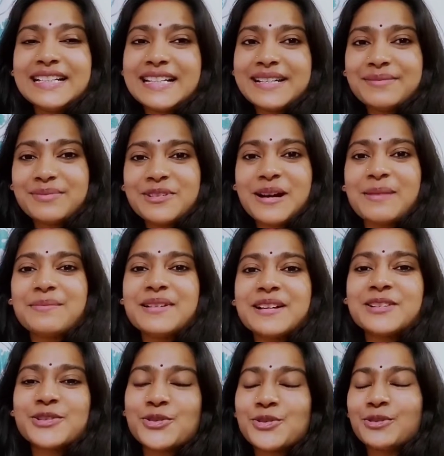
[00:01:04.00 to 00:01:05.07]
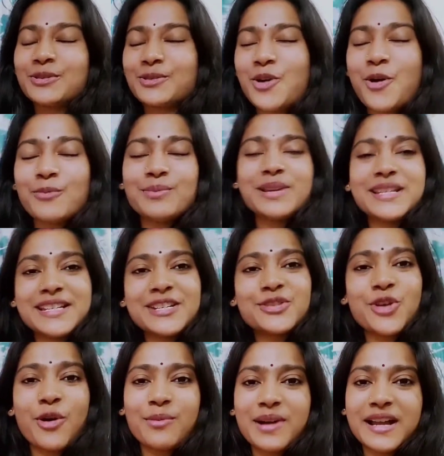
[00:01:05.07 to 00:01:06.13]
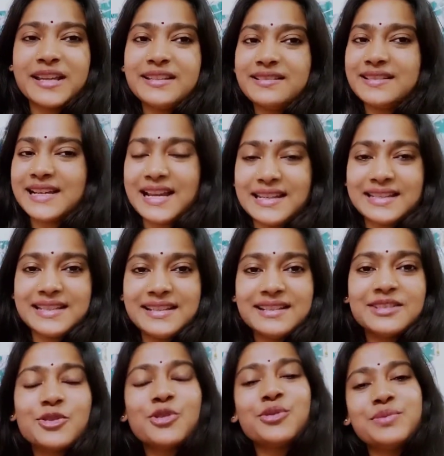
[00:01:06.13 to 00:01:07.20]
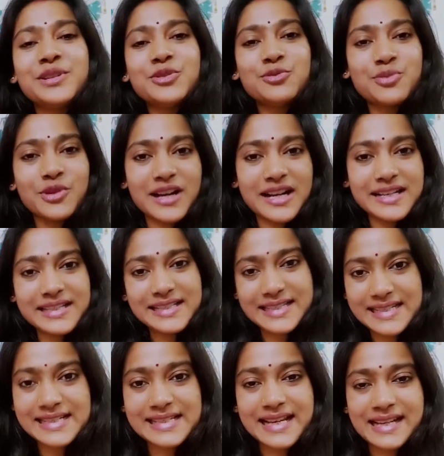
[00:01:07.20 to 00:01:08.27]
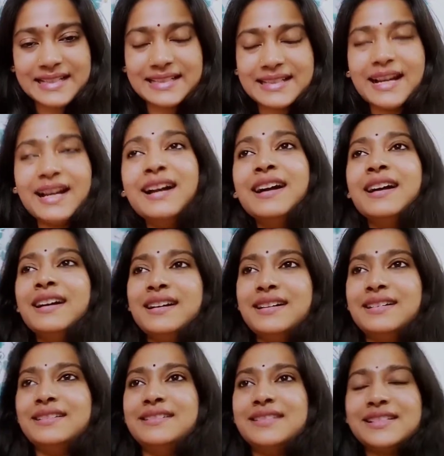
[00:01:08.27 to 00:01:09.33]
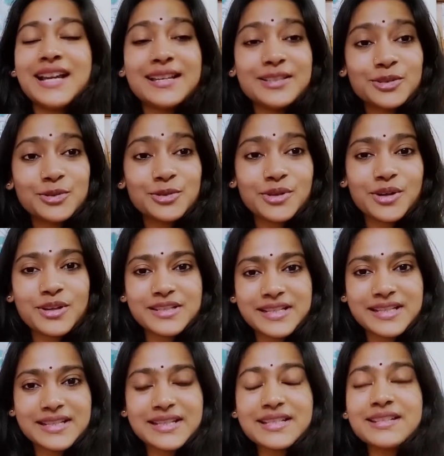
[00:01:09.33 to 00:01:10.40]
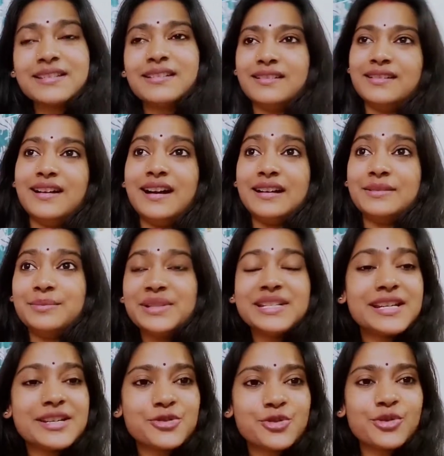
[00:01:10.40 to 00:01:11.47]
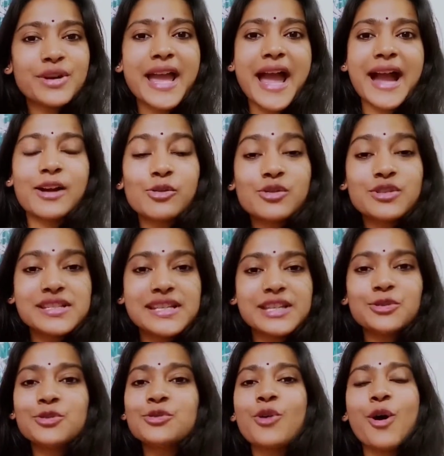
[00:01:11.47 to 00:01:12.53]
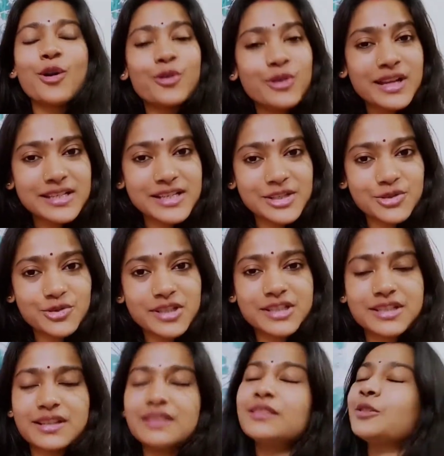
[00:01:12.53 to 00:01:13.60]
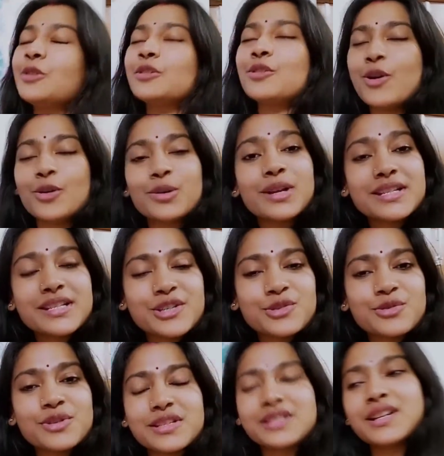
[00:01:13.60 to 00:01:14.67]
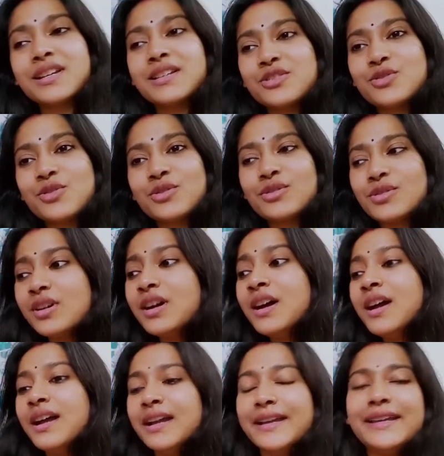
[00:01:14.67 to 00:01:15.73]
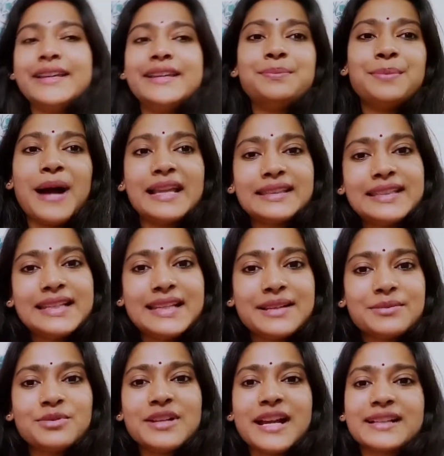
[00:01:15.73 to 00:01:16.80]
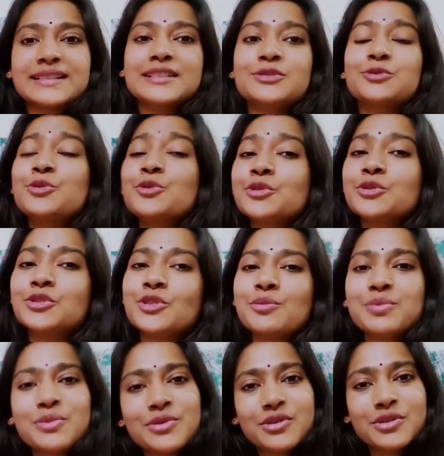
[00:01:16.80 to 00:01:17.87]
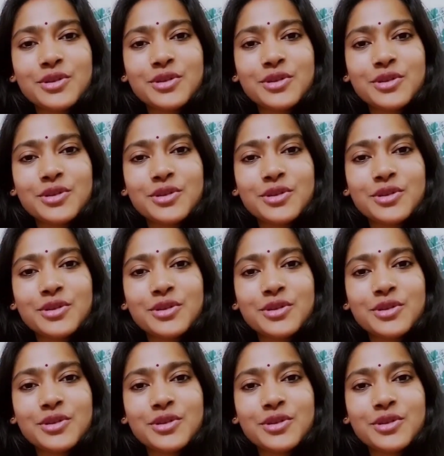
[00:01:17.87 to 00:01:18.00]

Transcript: লেবু আমরা কম বেশি সবাই জানি খুবই উপকারী জিনিস একটা স্বাস্থ্যকর জিনিস আর বিশেষ করে এখন যেহেতু করোনা সিচুয়েশান তো করোনা সিচুয়েশানের জন্য এই পাতি লেবু একটা গুরুত্বপূর্ণ